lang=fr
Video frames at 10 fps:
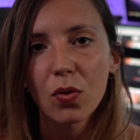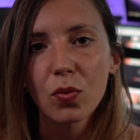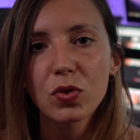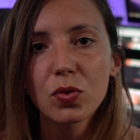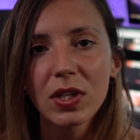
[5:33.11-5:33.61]

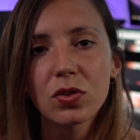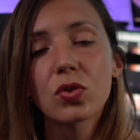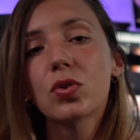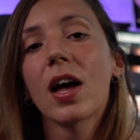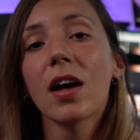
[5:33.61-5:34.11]
On
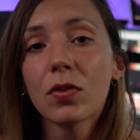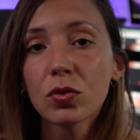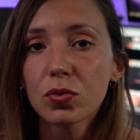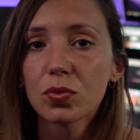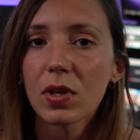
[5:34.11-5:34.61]
souhaite
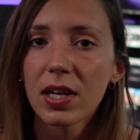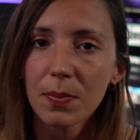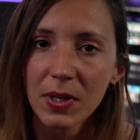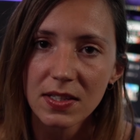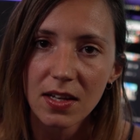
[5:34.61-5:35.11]
avant tout
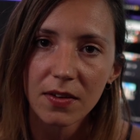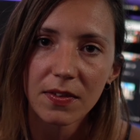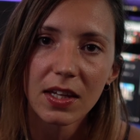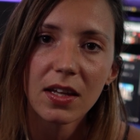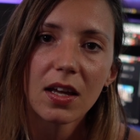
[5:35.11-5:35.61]
les
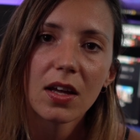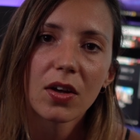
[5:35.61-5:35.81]
préserver,